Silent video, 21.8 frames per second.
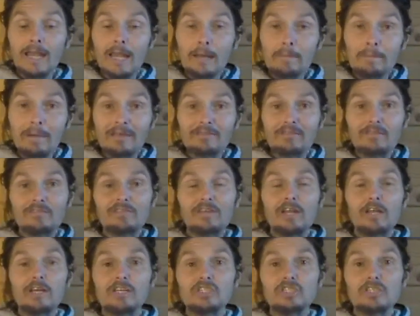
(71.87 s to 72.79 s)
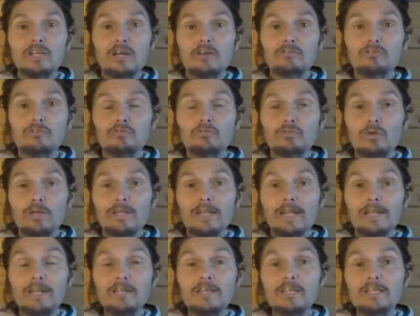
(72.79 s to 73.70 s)
La base, ça sera la régénération
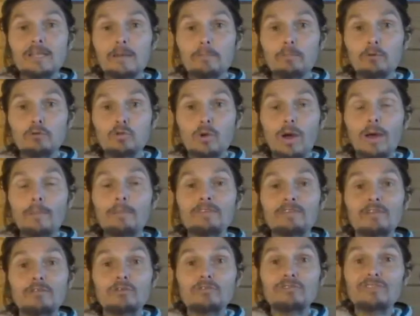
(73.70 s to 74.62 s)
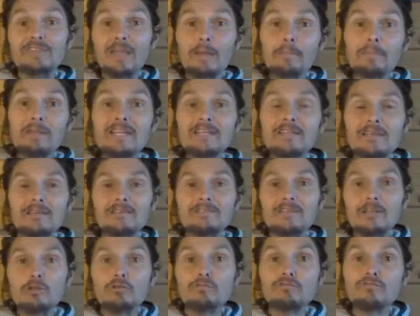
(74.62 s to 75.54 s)
surrénalienne qui t'apportera ben, cette stabilité,
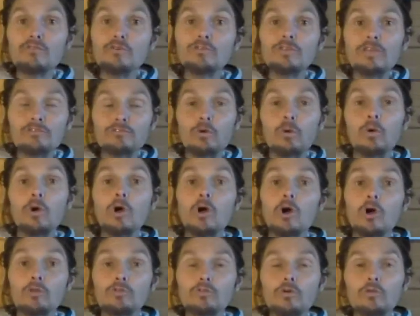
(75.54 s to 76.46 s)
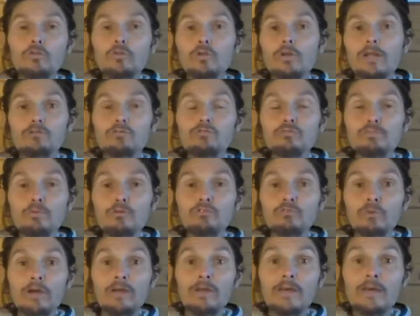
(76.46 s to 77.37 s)
cette fondation dont on a tous
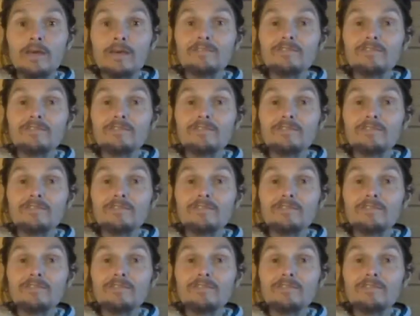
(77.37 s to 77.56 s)
besoin.